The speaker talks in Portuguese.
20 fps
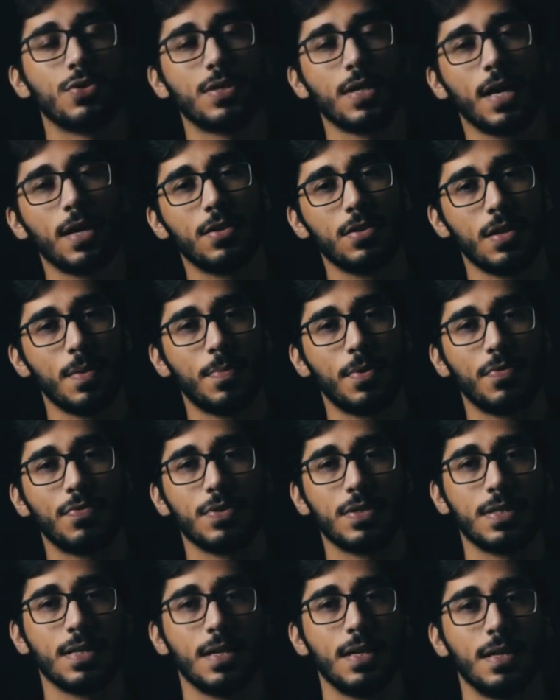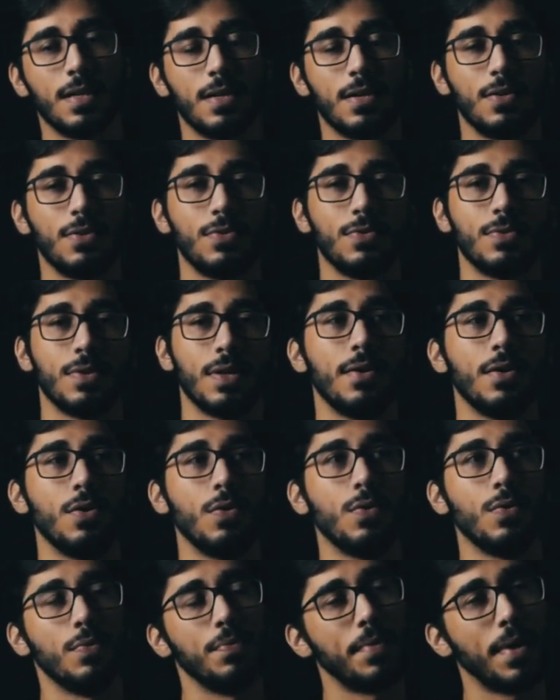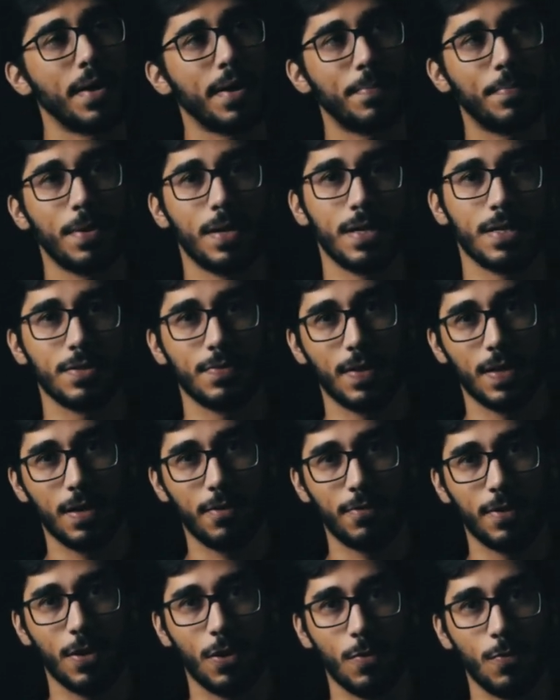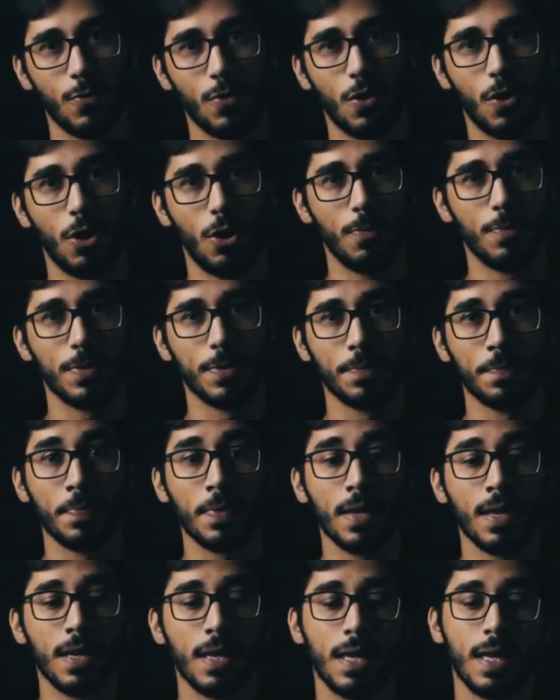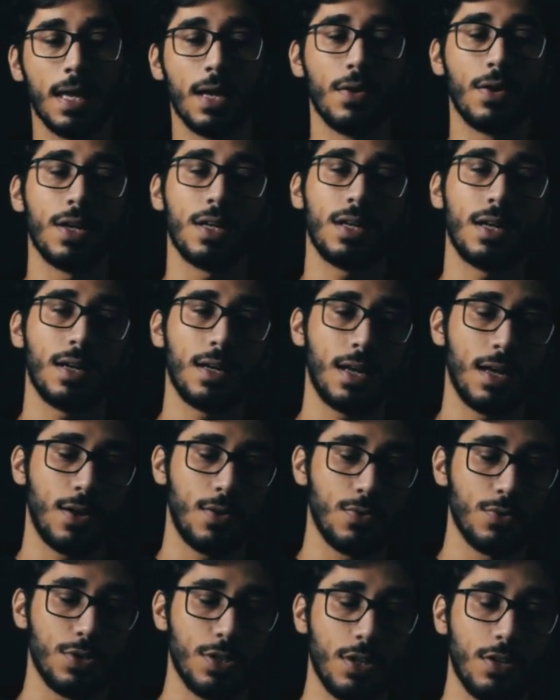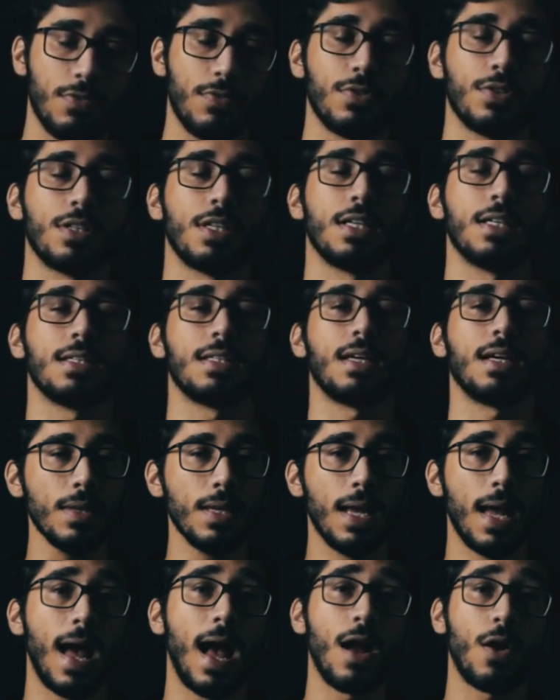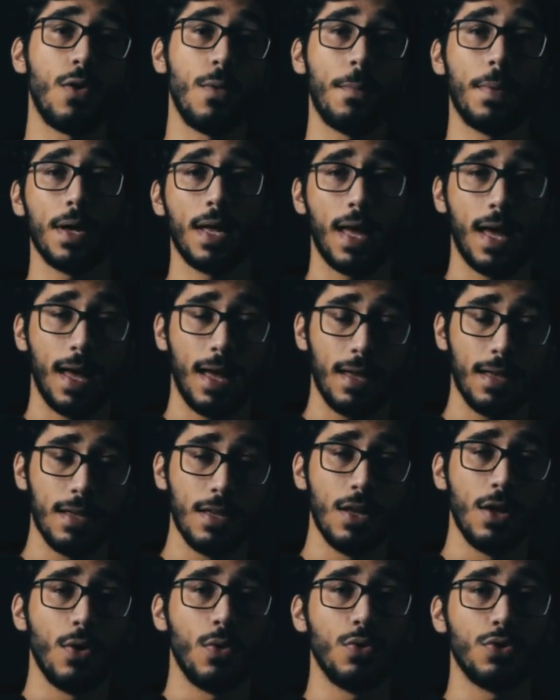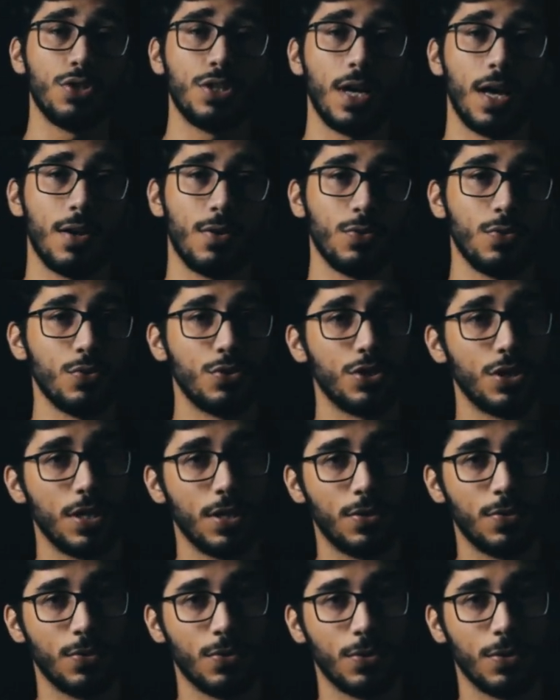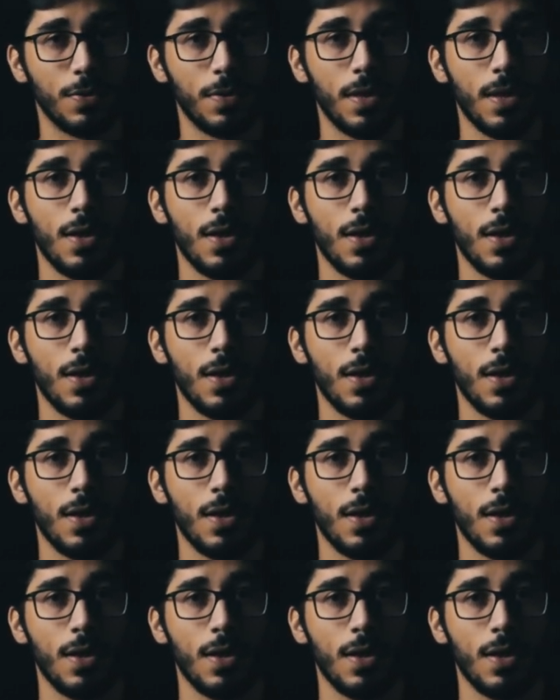certo da profissão, ou apenas vai levar como um hobby, eu aconselho vocês a acompanhar o Diário do Diretor,